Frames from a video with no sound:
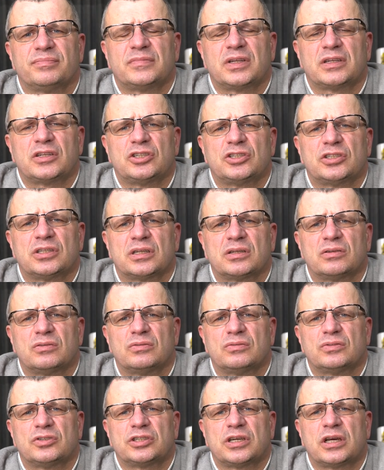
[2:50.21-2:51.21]
y, jakąś
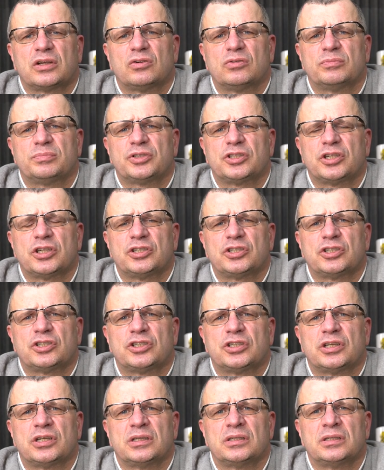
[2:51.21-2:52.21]
taką szarą
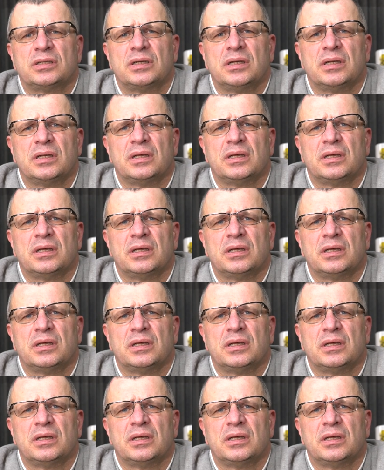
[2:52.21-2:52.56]
przestrzeń,